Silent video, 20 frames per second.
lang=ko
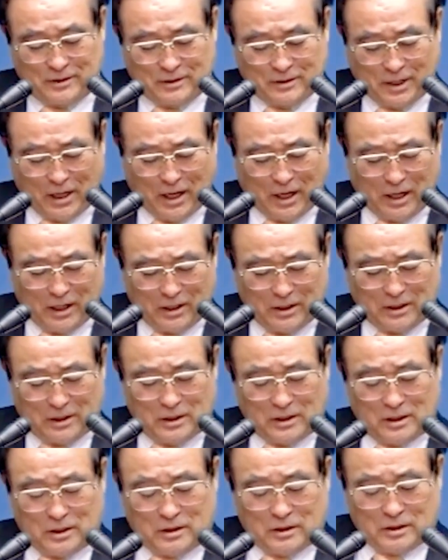자,
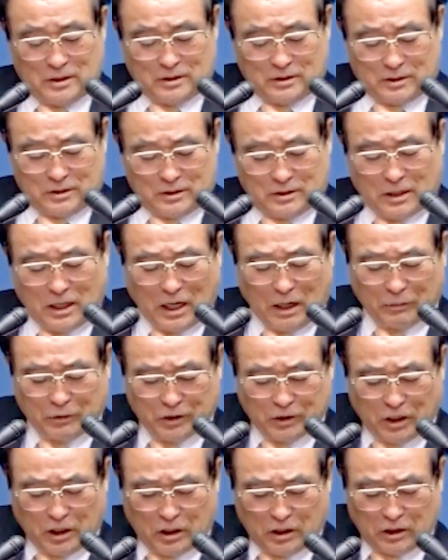따라
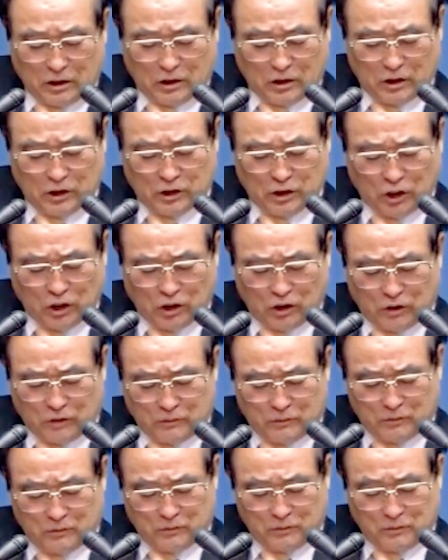합시다. 그런 적
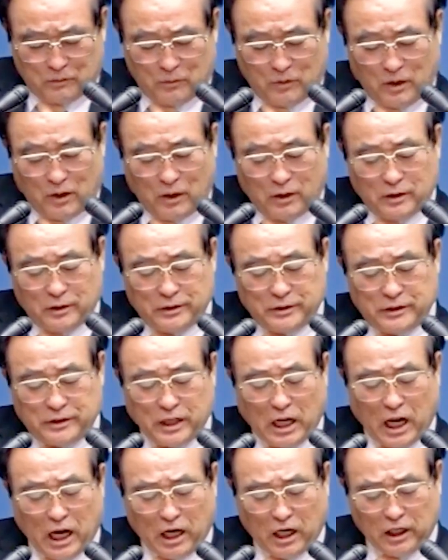
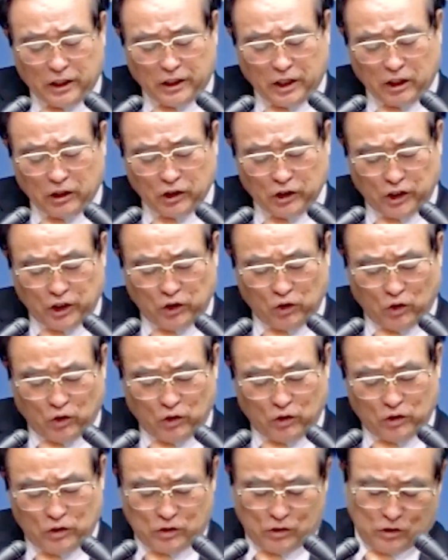자랑할 데가
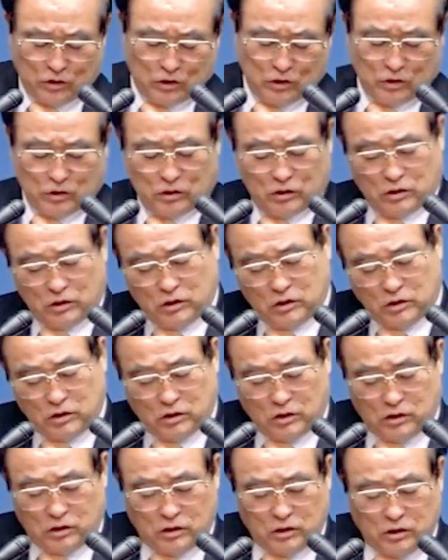어디뇨?
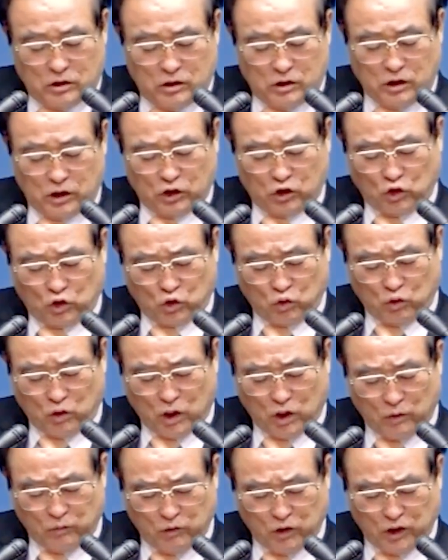있을
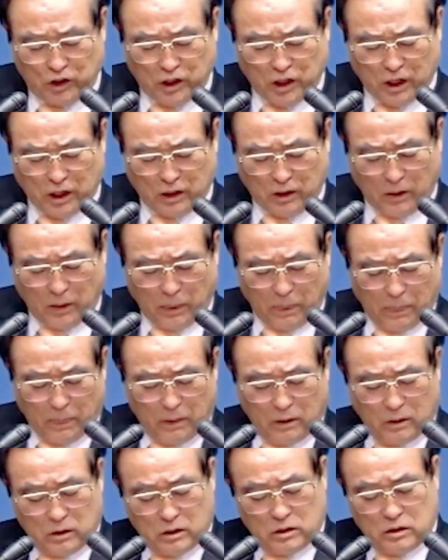수가 없느니라.
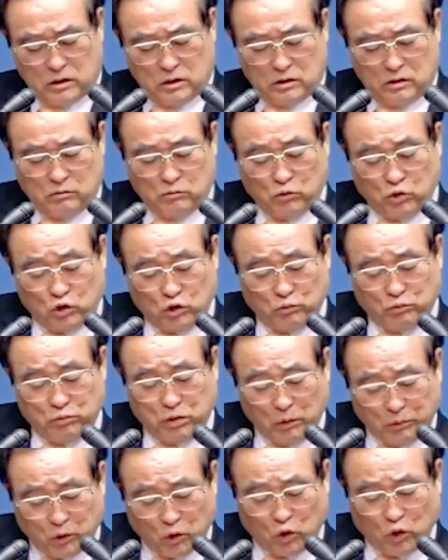무슨
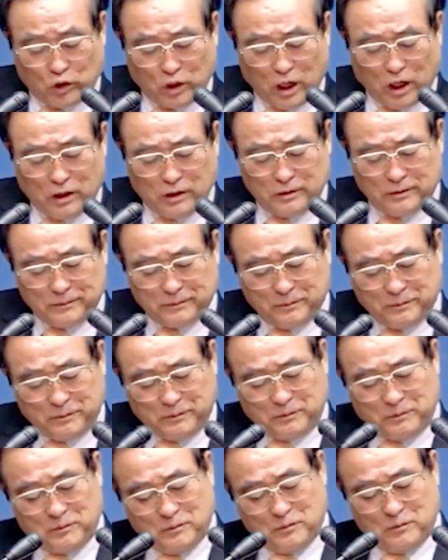법으로냐?
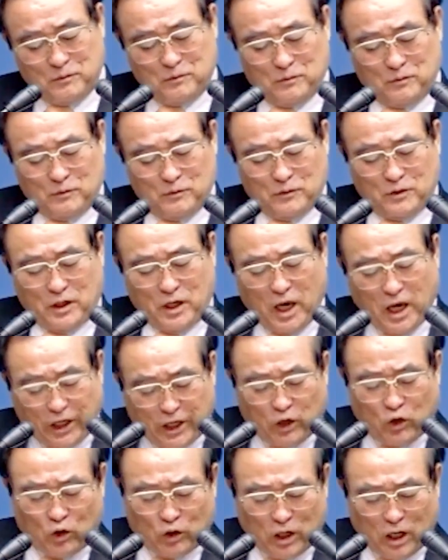
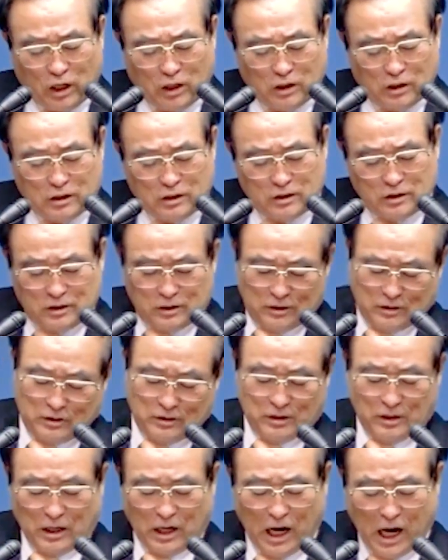행위로냐?
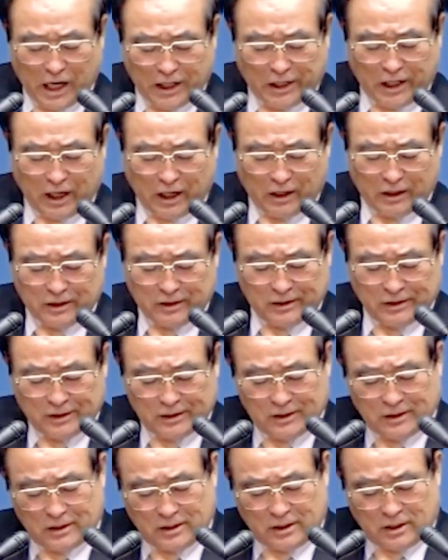아니야.
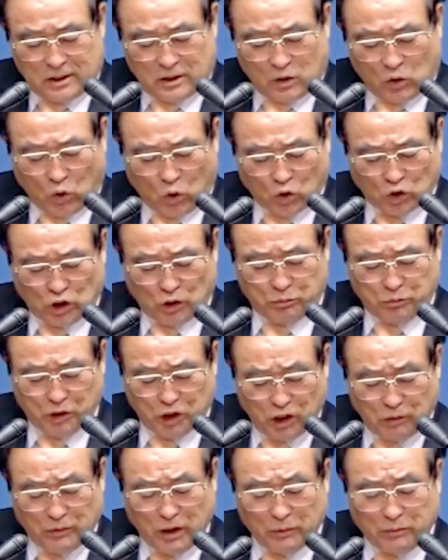오직
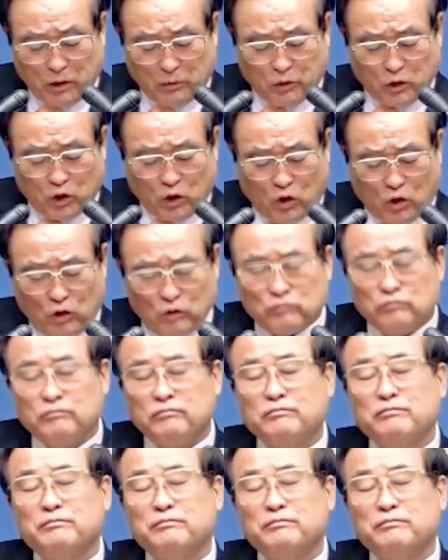믿음의 법으로.